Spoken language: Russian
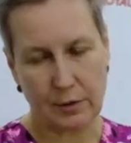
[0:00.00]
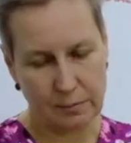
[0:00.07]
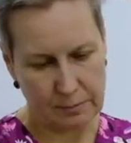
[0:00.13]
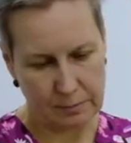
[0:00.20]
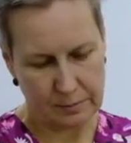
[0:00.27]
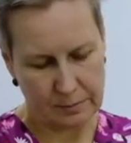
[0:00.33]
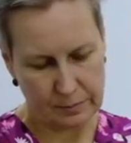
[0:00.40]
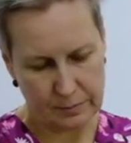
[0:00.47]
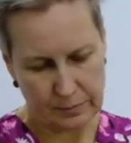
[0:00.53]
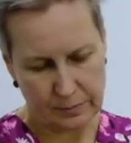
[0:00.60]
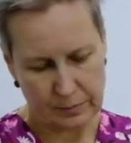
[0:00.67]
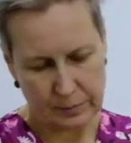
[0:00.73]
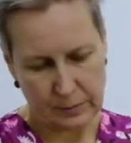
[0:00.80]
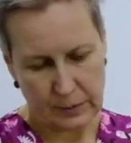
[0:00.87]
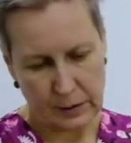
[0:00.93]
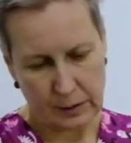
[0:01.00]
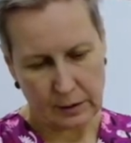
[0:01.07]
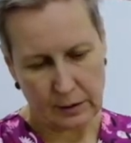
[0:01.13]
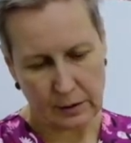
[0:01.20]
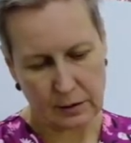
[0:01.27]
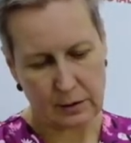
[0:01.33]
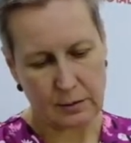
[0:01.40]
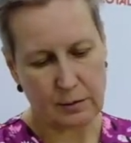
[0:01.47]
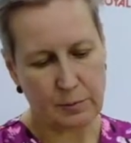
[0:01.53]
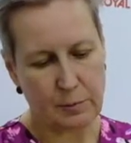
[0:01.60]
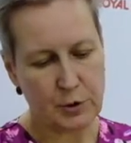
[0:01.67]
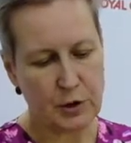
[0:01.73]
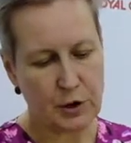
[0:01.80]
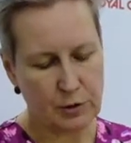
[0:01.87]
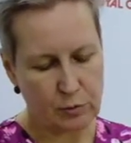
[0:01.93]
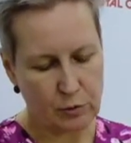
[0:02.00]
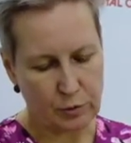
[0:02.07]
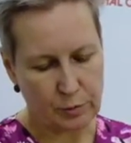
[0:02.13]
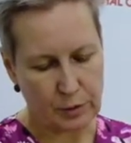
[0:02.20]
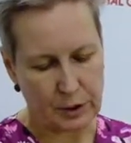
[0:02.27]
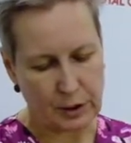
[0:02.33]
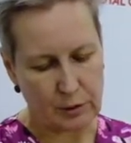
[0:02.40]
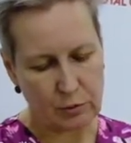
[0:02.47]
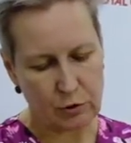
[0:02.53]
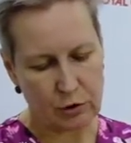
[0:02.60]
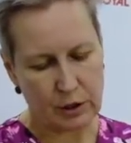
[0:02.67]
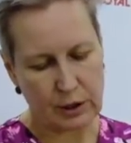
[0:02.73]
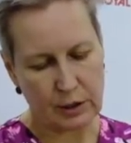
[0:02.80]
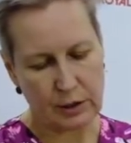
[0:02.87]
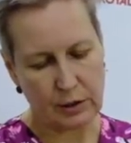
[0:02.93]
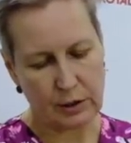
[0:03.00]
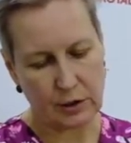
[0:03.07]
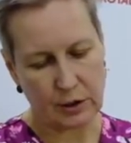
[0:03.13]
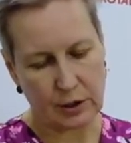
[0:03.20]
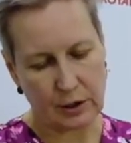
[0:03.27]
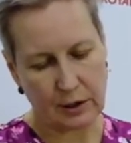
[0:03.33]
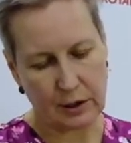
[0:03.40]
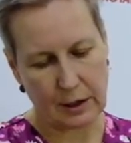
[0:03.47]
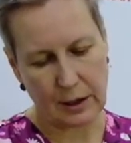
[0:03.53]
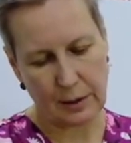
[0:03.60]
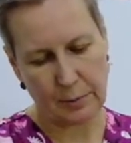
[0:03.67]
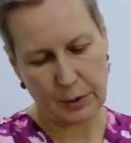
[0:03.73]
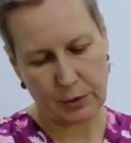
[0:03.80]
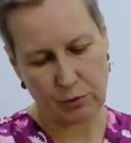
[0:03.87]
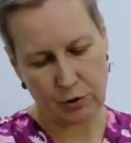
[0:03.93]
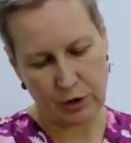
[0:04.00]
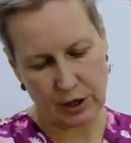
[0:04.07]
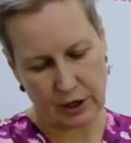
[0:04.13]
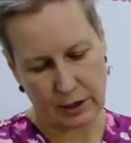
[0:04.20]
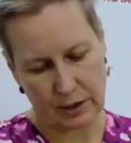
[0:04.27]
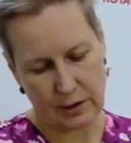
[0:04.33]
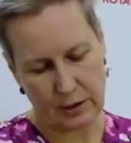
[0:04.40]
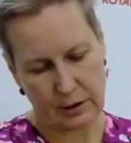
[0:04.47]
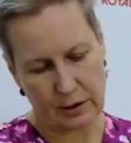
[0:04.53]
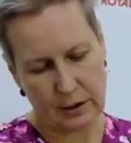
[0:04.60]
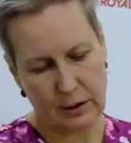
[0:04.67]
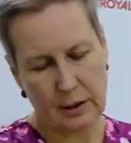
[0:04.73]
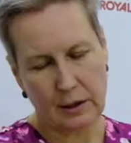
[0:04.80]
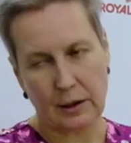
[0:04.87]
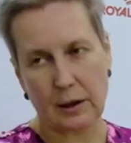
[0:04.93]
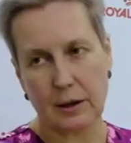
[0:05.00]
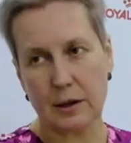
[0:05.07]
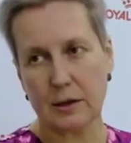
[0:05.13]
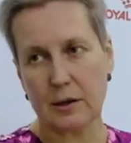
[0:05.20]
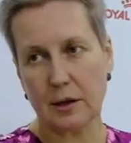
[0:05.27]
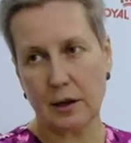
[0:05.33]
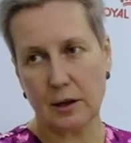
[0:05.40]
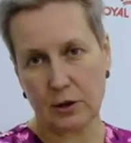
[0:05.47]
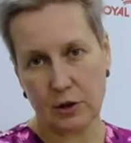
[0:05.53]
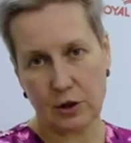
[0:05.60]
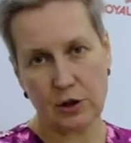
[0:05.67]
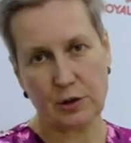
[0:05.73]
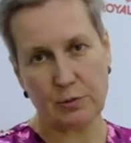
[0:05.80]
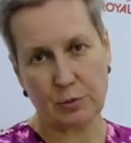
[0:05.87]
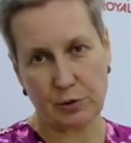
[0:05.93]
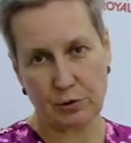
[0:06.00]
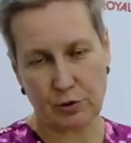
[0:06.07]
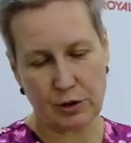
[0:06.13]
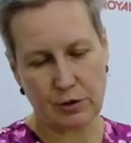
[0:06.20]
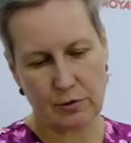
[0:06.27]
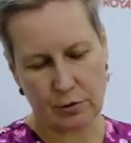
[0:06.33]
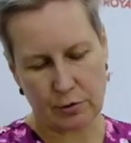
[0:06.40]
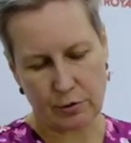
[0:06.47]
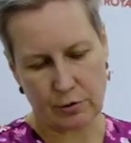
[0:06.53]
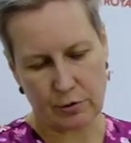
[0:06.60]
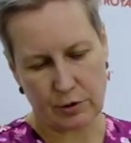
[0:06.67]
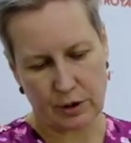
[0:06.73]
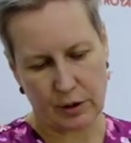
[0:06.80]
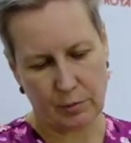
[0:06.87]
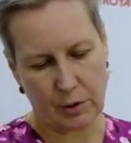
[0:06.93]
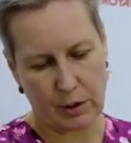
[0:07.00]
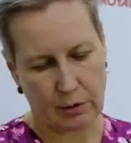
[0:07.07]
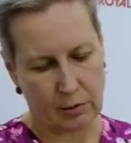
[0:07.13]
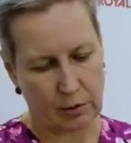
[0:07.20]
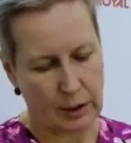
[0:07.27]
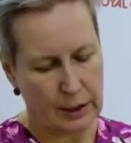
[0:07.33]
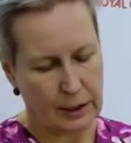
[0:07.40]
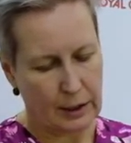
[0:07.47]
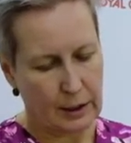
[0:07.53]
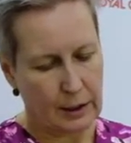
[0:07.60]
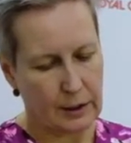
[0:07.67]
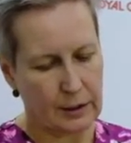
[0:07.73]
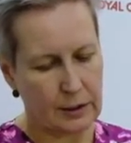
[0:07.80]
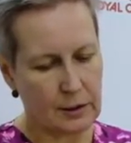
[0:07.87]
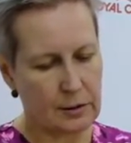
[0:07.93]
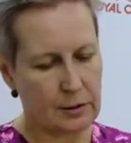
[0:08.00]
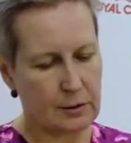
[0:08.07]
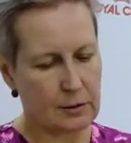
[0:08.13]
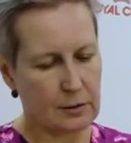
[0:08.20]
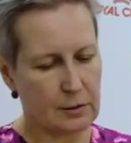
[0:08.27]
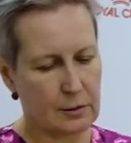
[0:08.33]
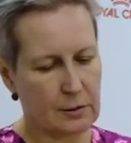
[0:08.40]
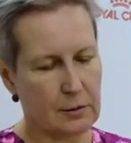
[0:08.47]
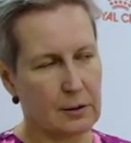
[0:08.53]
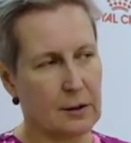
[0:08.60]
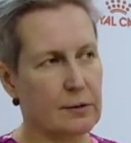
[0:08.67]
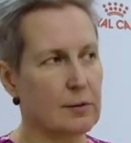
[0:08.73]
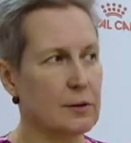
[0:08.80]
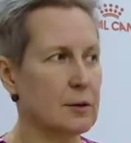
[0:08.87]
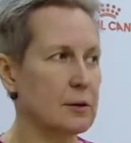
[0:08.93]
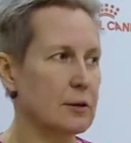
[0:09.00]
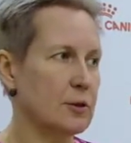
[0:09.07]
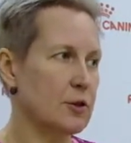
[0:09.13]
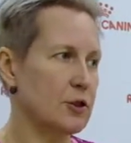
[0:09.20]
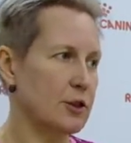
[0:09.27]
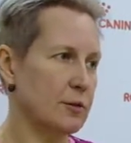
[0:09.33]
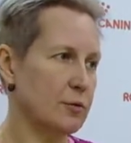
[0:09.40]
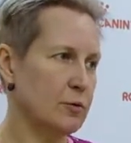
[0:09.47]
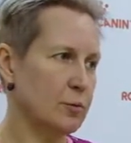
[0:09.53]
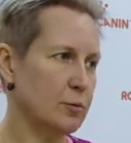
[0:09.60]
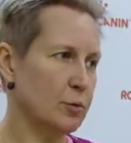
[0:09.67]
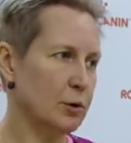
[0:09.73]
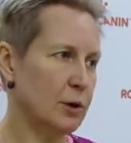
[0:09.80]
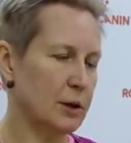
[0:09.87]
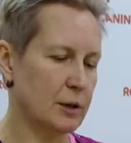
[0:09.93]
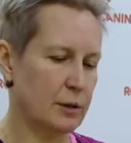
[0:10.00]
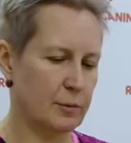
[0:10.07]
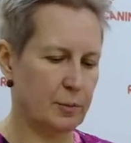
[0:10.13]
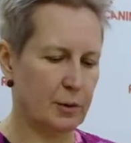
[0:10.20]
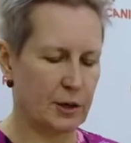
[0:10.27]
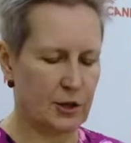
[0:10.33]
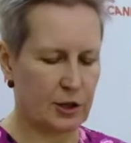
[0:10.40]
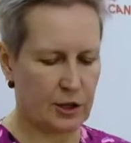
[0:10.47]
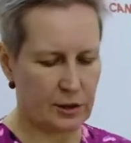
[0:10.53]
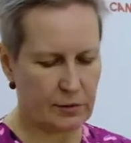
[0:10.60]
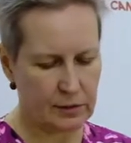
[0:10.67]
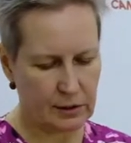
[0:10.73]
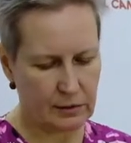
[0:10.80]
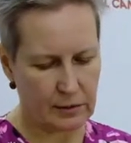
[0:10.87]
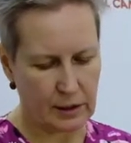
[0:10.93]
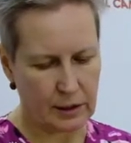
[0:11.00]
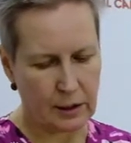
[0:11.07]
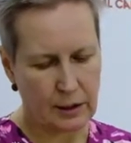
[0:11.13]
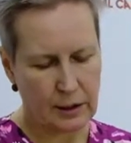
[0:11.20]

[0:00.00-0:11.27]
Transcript: Э, почему? Потому что щенка приучать гораздо легче, чем приучить взрослую собаку. И нет, э, наверное, ничего более плачевного,